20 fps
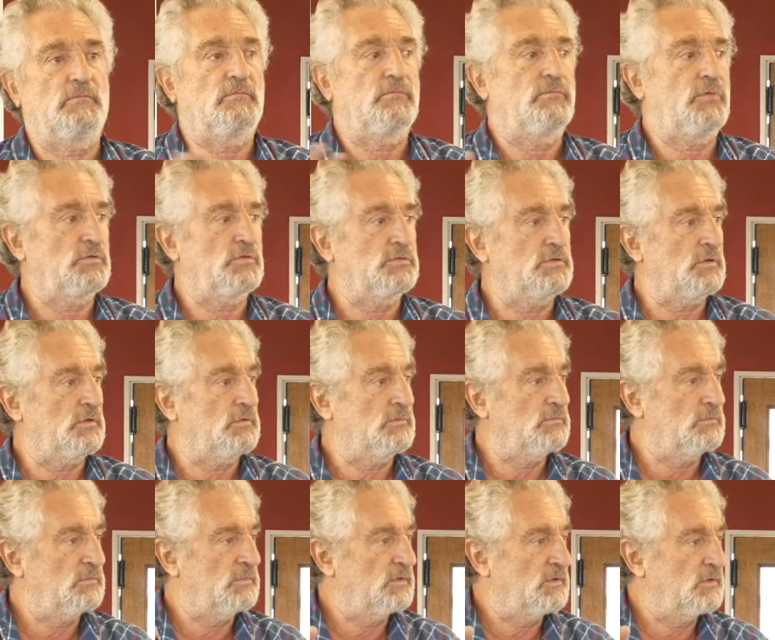Punto.
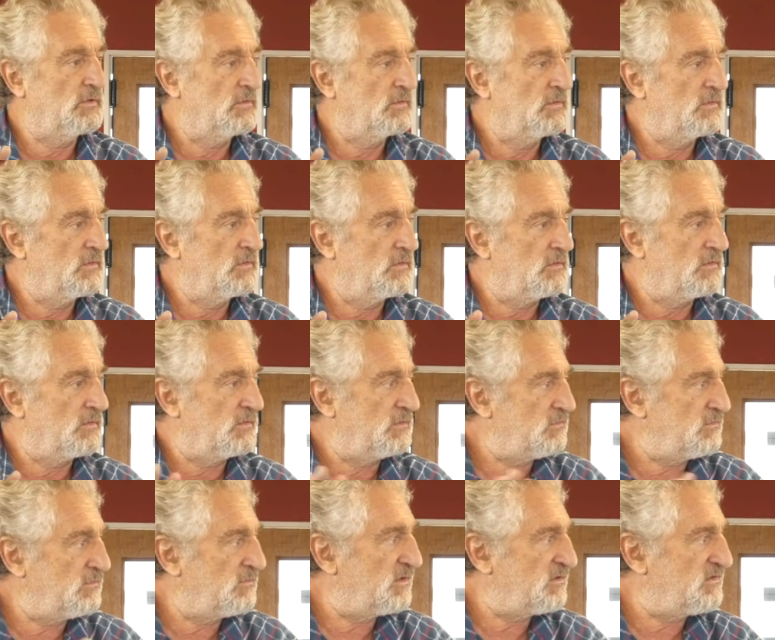
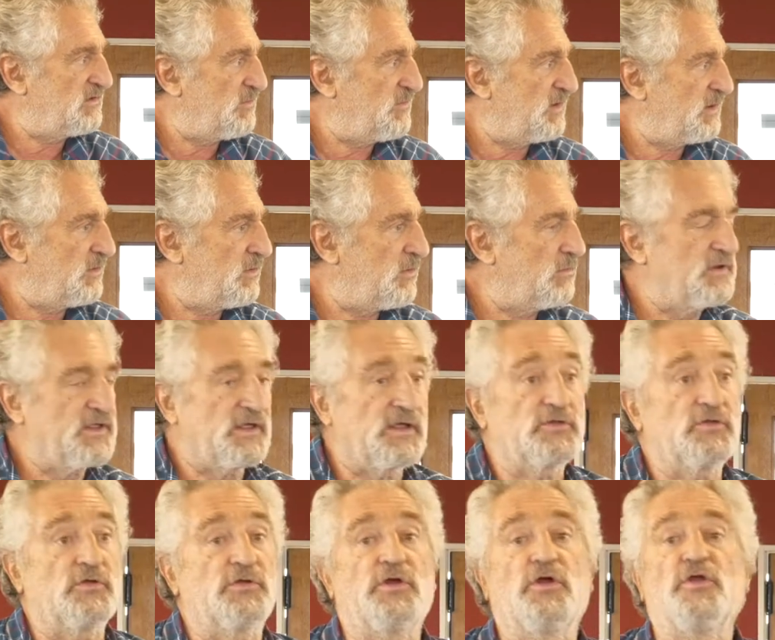Es un examen
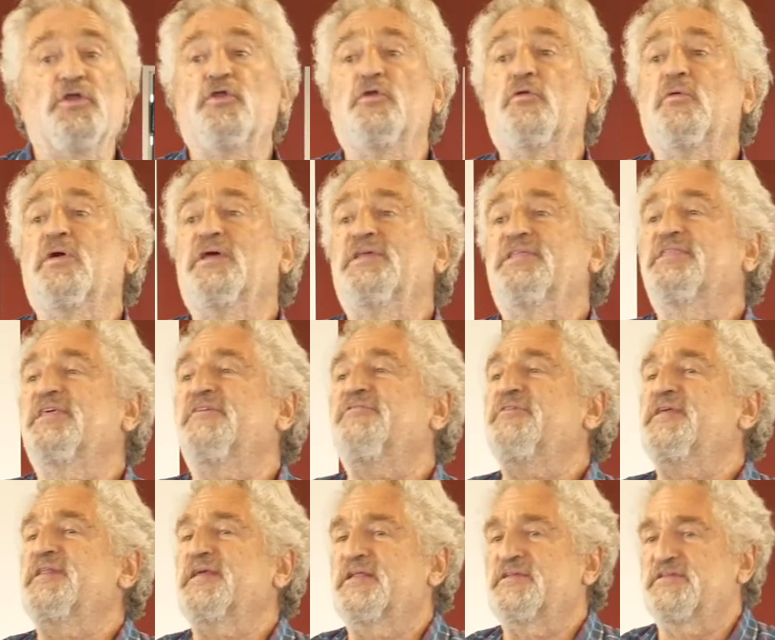obligatorio. No es de
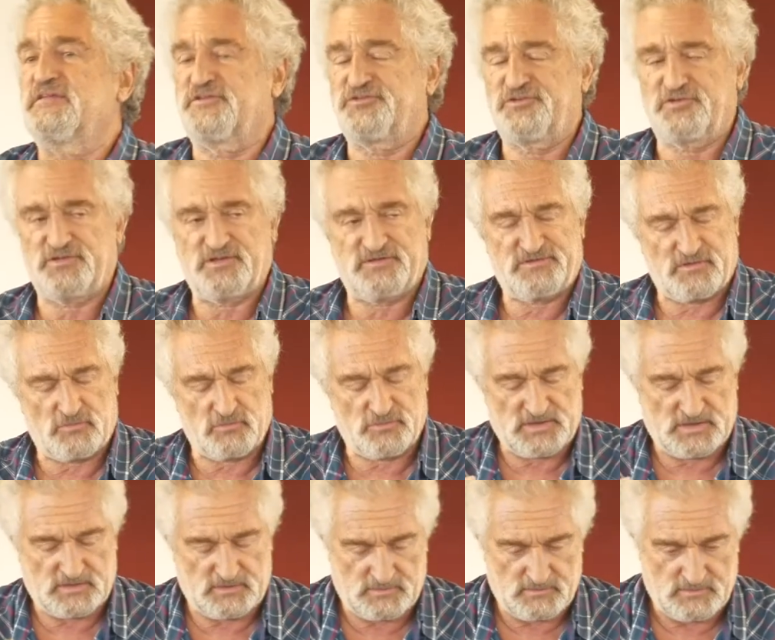finalización de
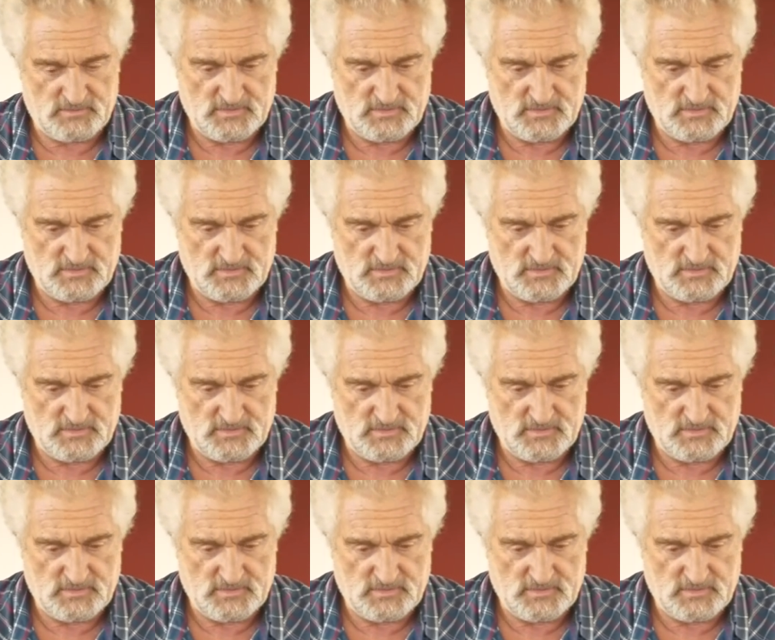secundario.